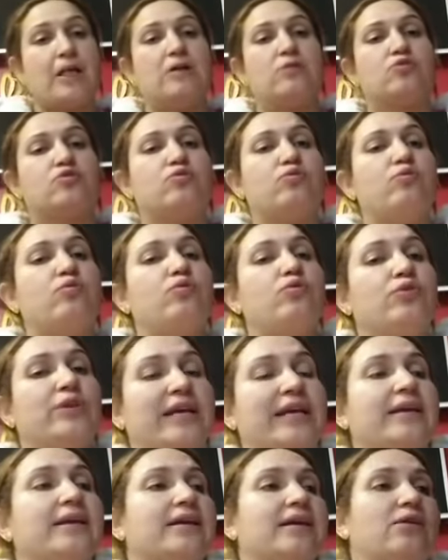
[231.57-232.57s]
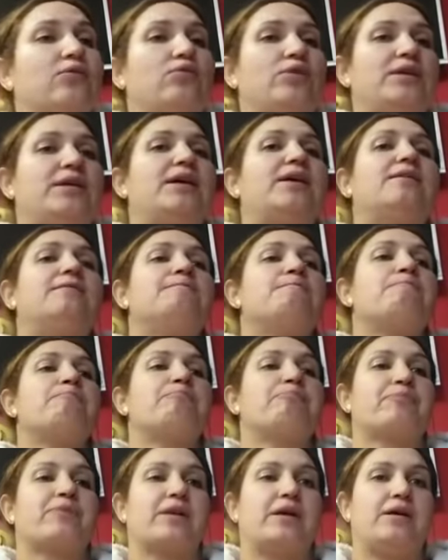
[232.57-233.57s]
سولوني قالوا لي
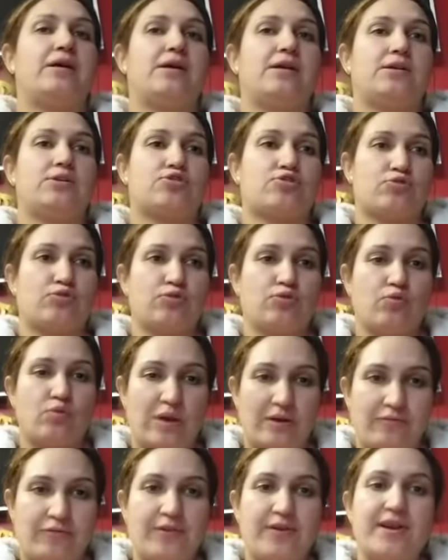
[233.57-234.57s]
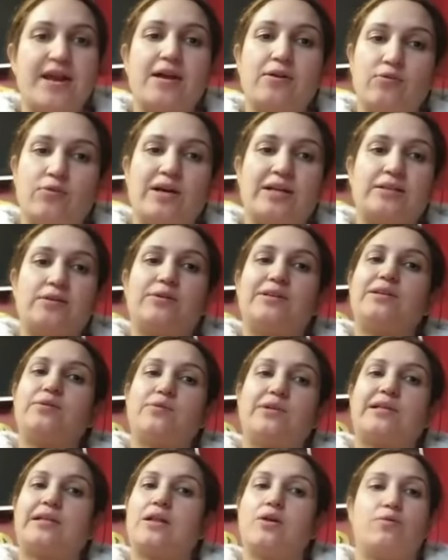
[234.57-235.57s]
آه شكون هو الفنان وهذه وهذه
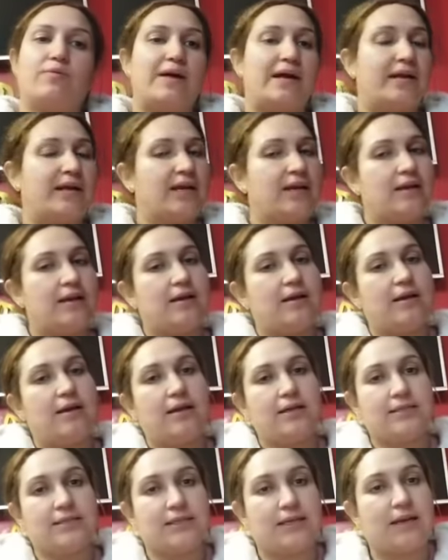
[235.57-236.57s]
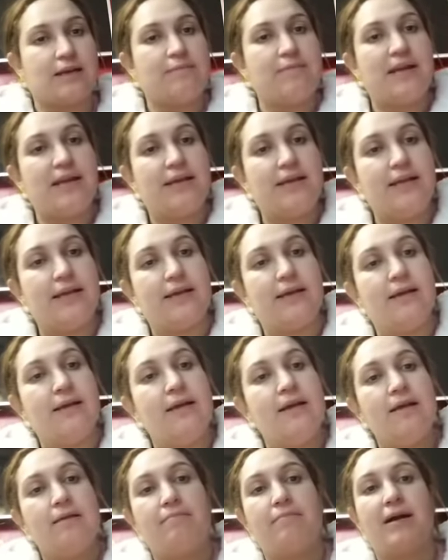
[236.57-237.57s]
وقلت لهم انايا احتراما ليه
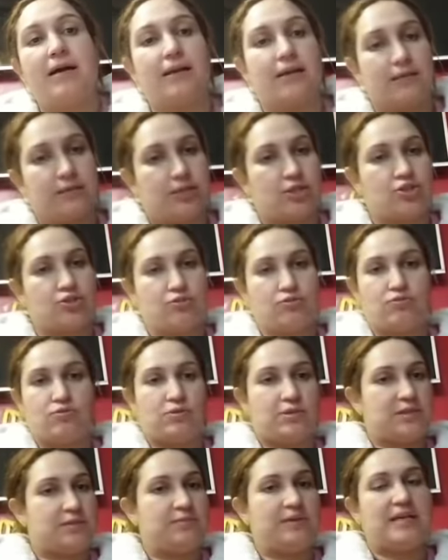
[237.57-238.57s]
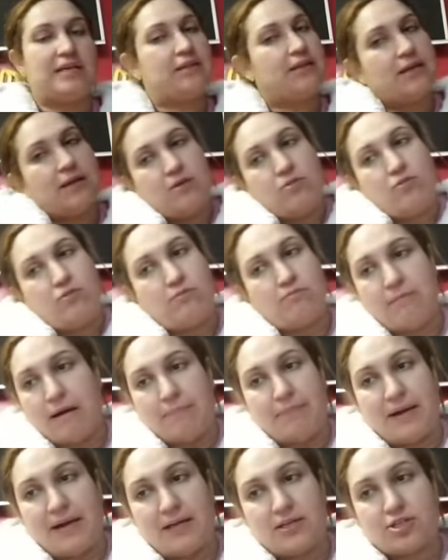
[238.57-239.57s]
ما نقدرش نقول السميه ديالو ما
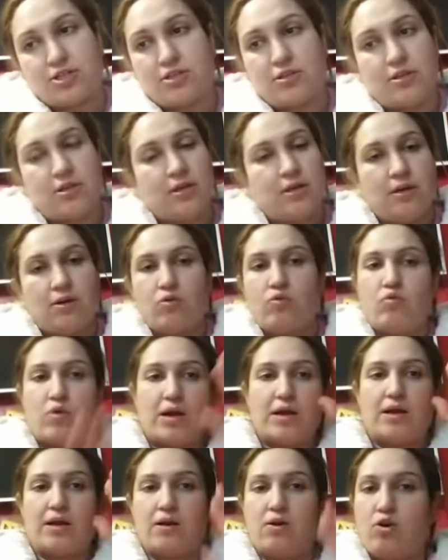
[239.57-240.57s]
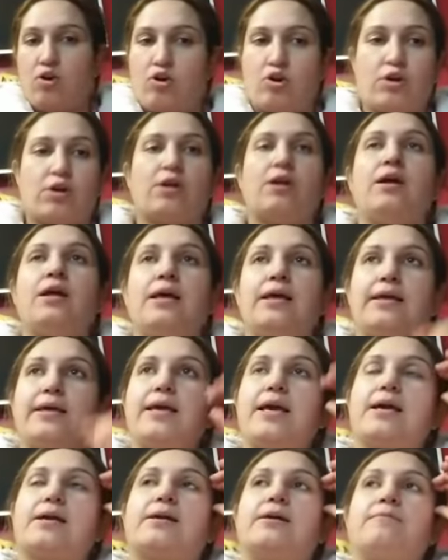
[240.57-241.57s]
بغاش هو حر
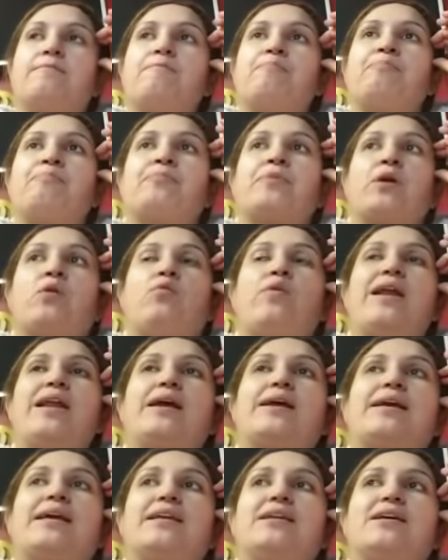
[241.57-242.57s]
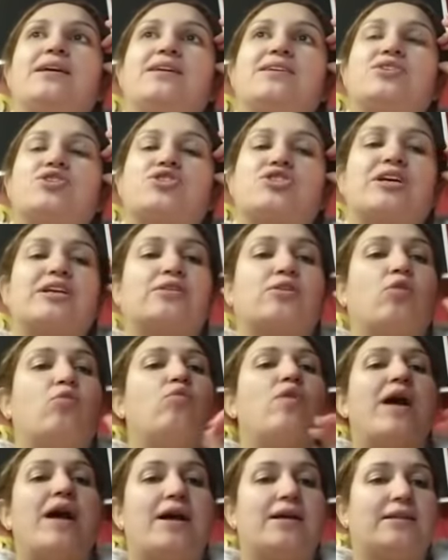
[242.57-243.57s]
ياك ولكن الشرط
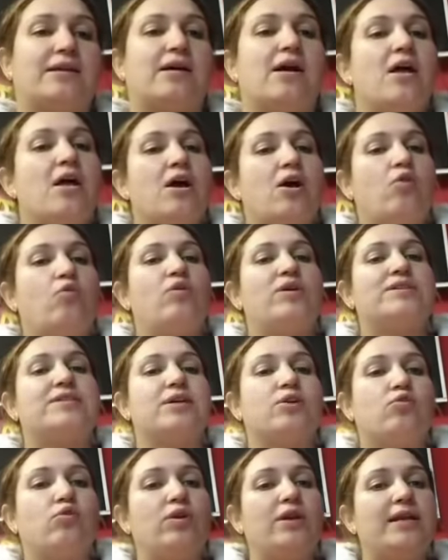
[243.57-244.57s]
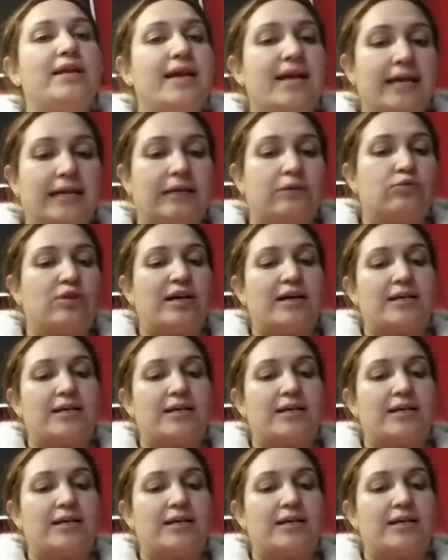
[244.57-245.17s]
هو هذا هو تيقول لي حريوده